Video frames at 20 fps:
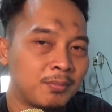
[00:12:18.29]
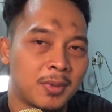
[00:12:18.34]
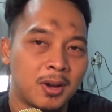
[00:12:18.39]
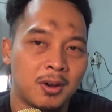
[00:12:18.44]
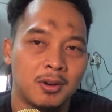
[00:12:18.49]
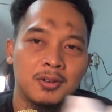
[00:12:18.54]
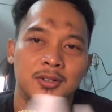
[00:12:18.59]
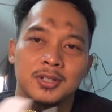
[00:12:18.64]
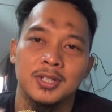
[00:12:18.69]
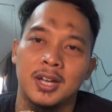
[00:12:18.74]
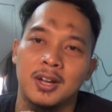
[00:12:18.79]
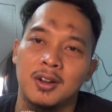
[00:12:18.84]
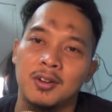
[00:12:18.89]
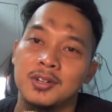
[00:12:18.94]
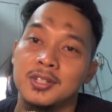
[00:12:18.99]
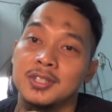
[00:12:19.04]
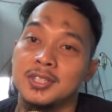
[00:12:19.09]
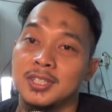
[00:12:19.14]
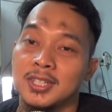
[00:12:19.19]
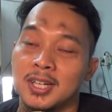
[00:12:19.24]
mau yang
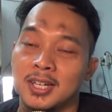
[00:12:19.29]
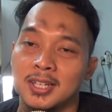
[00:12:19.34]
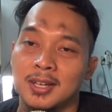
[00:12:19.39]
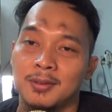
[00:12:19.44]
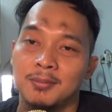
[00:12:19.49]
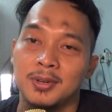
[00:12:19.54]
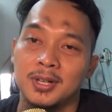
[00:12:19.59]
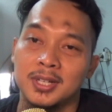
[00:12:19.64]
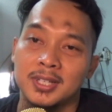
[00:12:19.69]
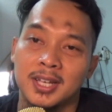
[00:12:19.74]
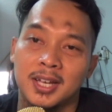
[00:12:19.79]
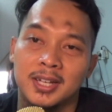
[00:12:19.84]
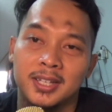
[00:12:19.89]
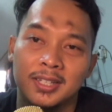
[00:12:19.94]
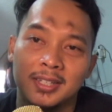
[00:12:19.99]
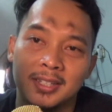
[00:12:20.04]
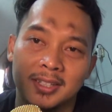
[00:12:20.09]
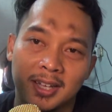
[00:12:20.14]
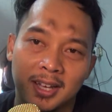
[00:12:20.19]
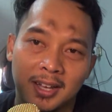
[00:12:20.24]
original ya beli yang
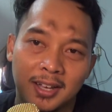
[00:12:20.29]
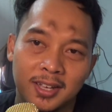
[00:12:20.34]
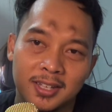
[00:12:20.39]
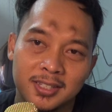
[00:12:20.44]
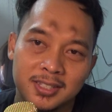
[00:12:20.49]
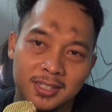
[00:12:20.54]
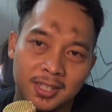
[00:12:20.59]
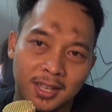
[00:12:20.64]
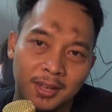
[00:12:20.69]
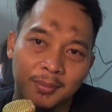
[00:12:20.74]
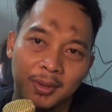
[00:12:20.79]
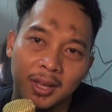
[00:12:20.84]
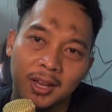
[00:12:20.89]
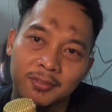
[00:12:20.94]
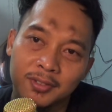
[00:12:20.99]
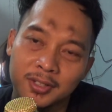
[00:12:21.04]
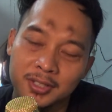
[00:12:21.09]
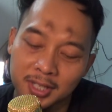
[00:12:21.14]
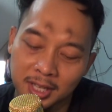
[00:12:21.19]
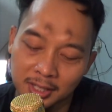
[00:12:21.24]
ini ya, HM
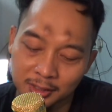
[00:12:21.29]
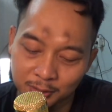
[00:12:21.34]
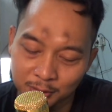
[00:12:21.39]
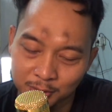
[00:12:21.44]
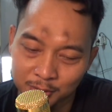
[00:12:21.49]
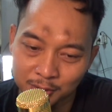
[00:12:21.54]
LV1